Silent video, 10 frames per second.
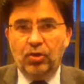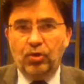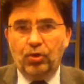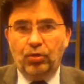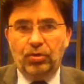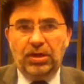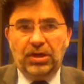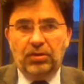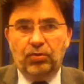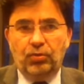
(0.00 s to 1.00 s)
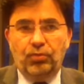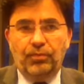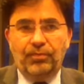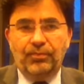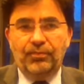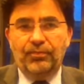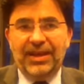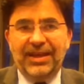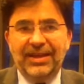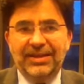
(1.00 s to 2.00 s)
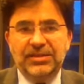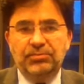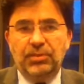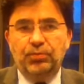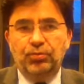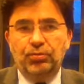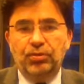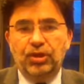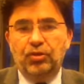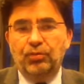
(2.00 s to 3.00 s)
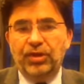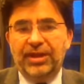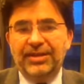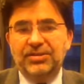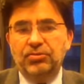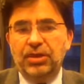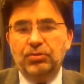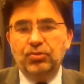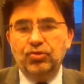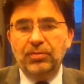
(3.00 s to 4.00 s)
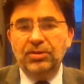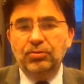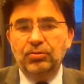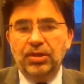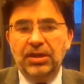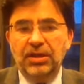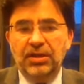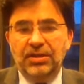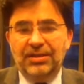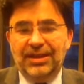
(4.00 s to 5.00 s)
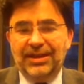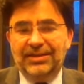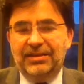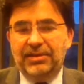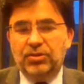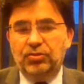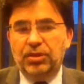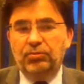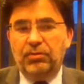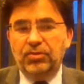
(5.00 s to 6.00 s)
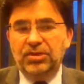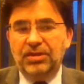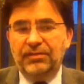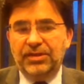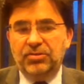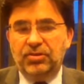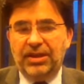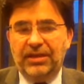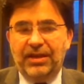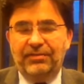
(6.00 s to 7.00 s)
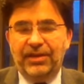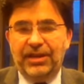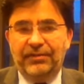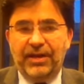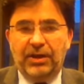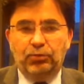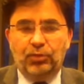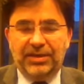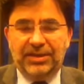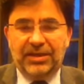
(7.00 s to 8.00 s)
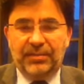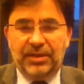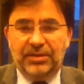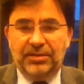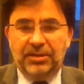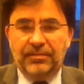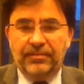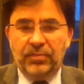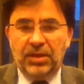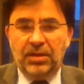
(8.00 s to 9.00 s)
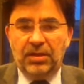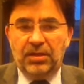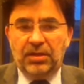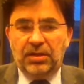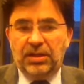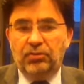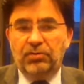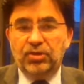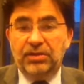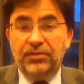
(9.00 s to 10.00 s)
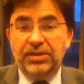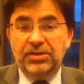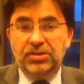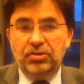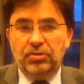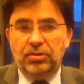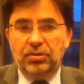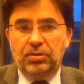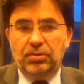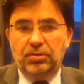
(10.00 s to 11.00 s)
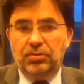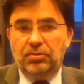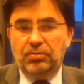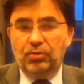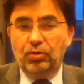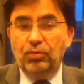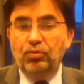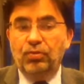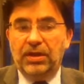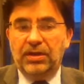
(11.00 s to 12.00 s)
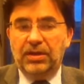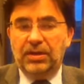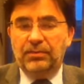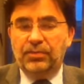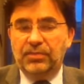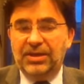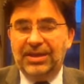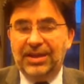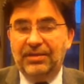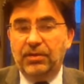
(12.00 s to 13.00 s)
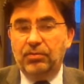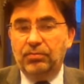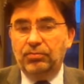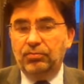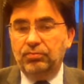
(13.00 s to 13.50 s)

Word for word: con un meccanismo appunto di comunicazione ai consumatori dell'attivazione del nuovo servizio che avveniva automaticamente. Il nuovo servizio eh, comunque eh, richiedeva, un,